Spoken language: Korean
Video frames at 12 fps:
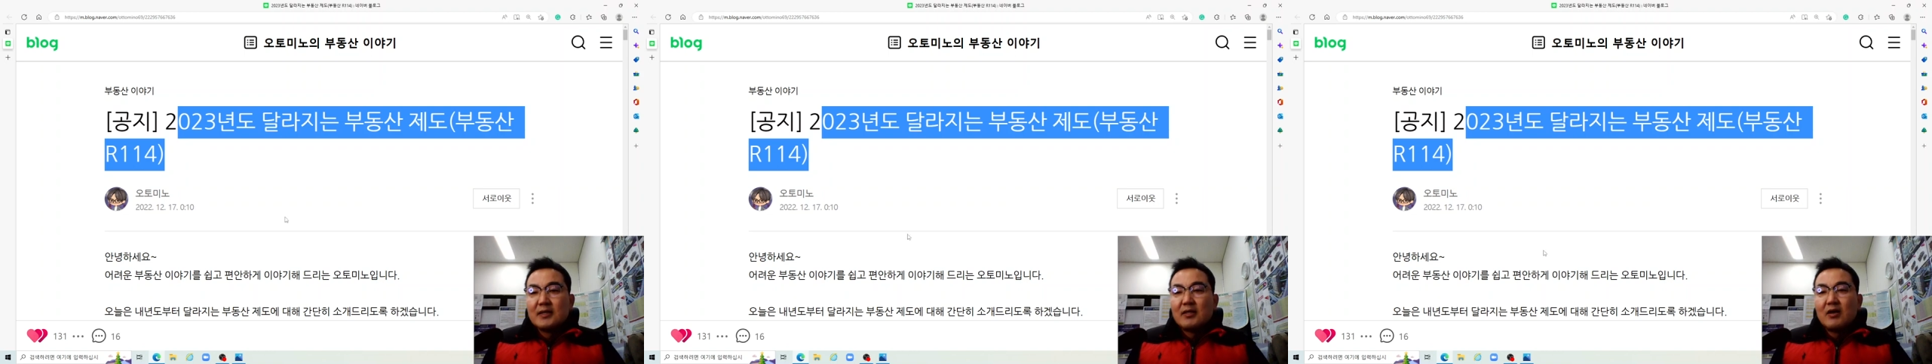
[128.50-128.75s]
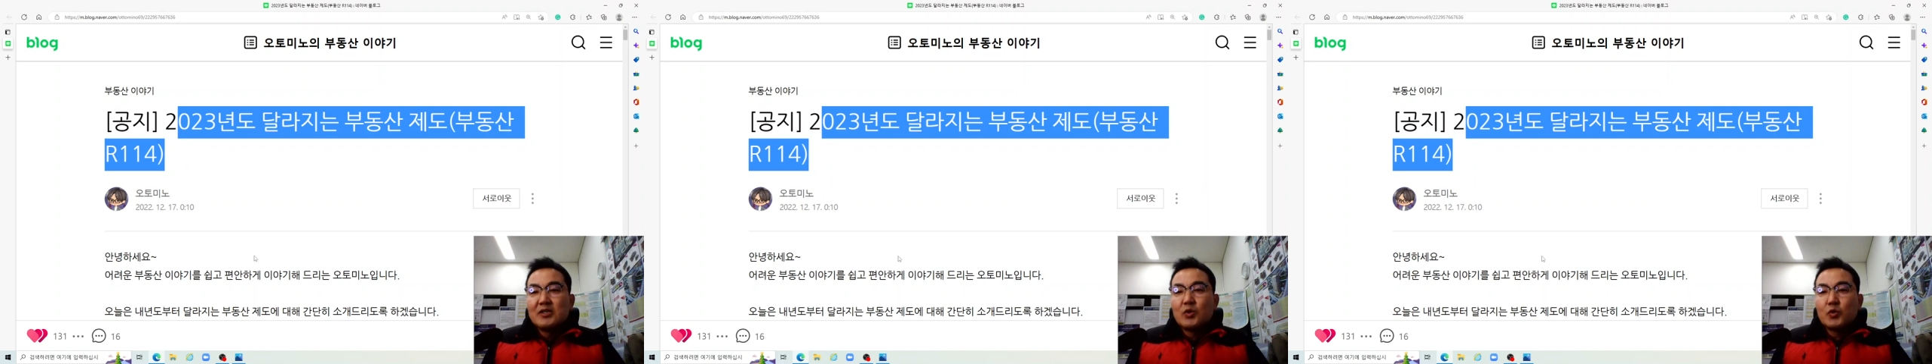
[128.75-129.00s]

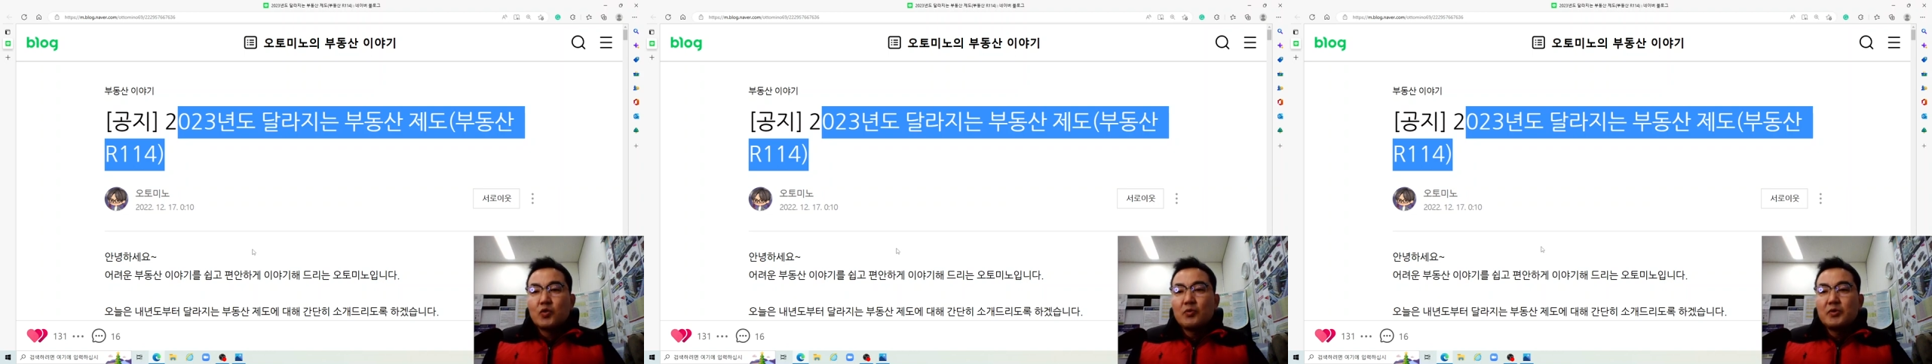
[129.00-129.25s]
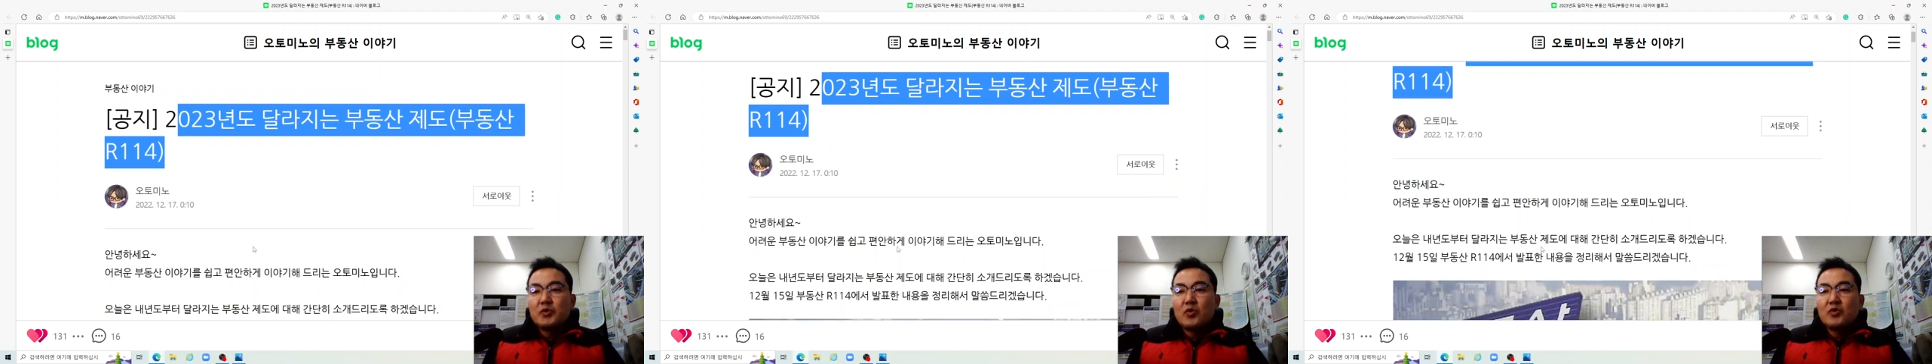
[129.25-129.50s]
어, 이
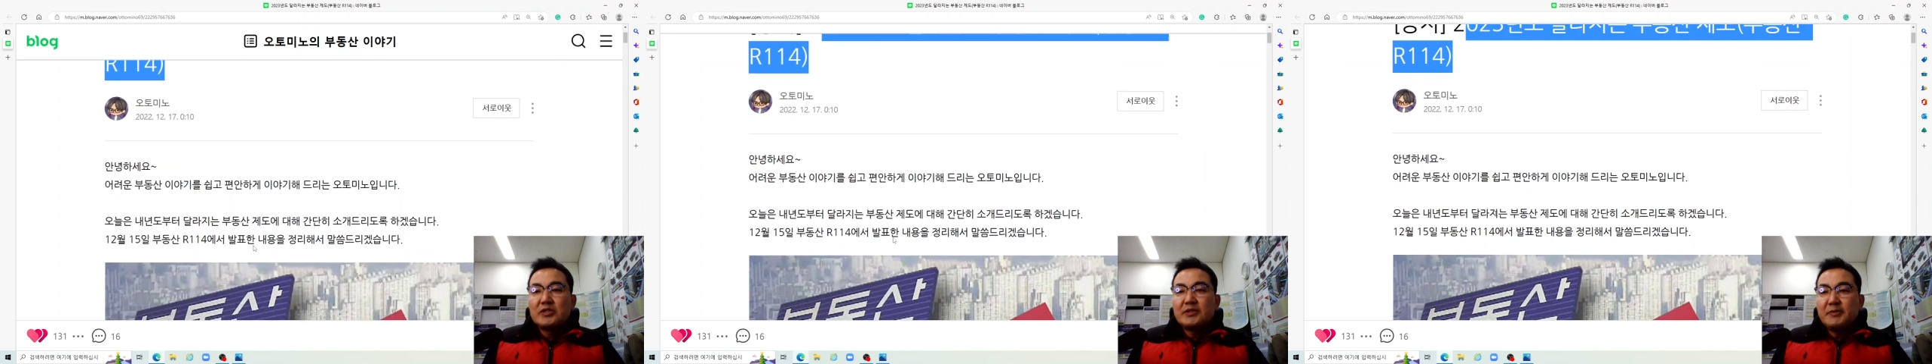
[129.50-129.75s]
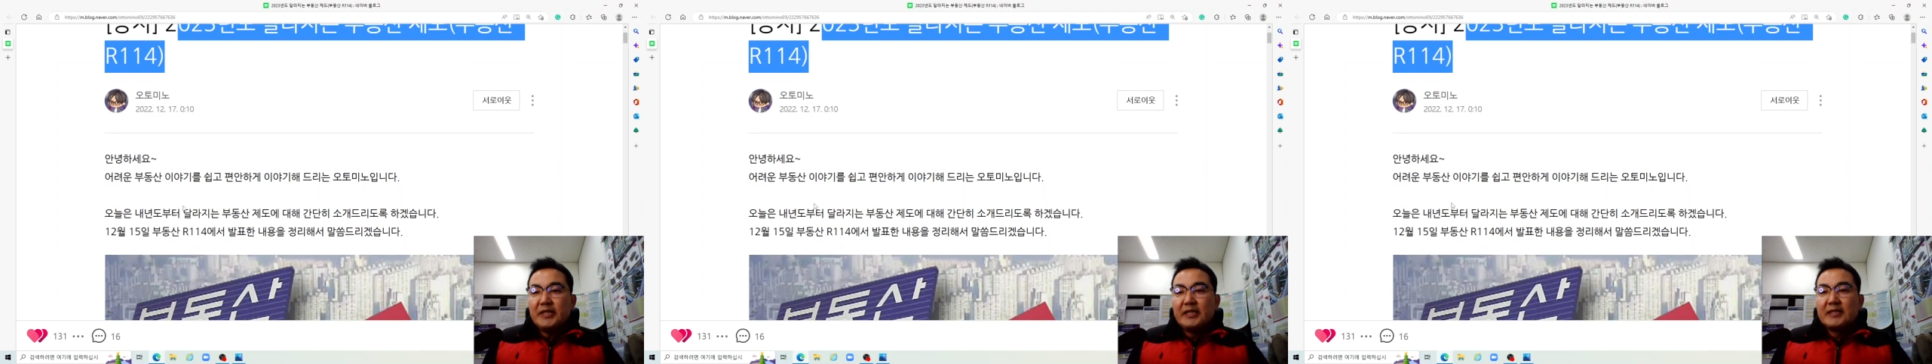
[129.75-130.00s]

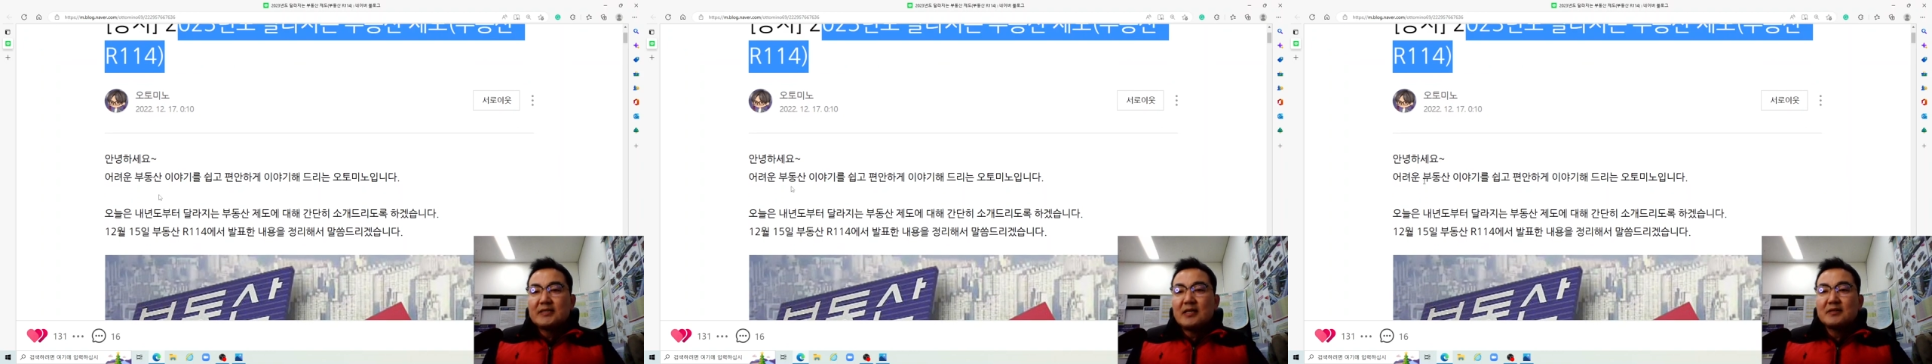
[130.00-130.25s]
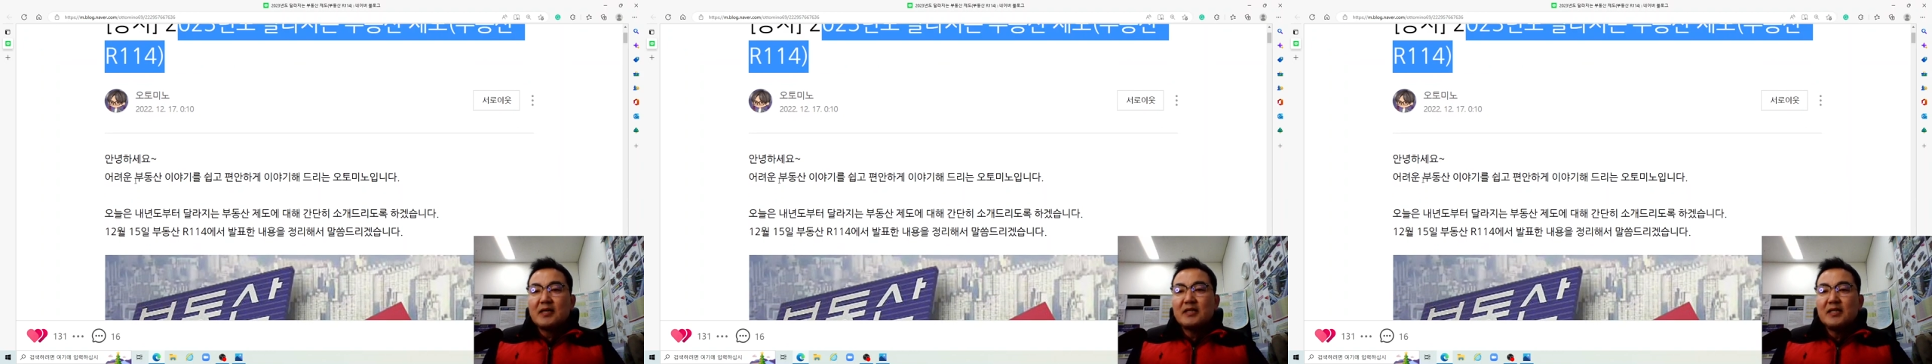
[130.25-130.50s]
오토미노님이
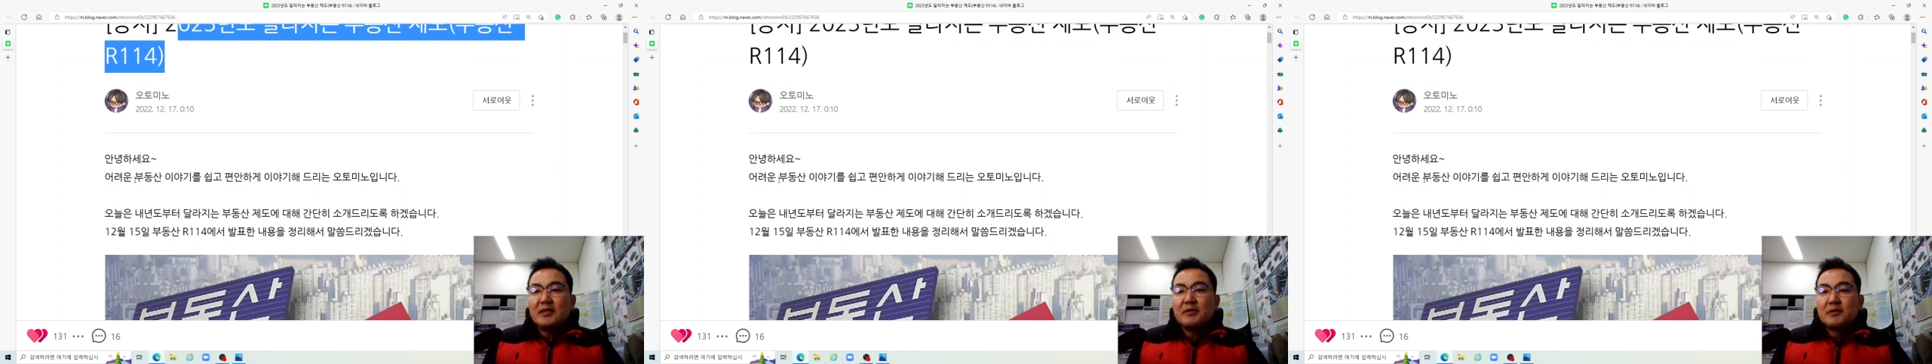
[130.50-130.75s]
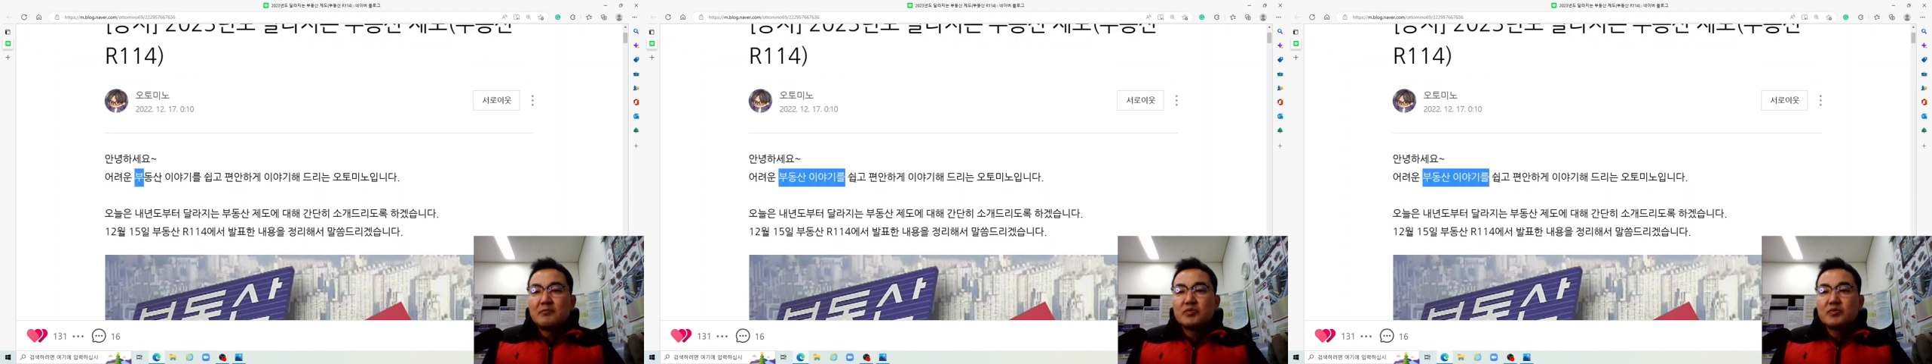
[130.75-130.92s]
상당히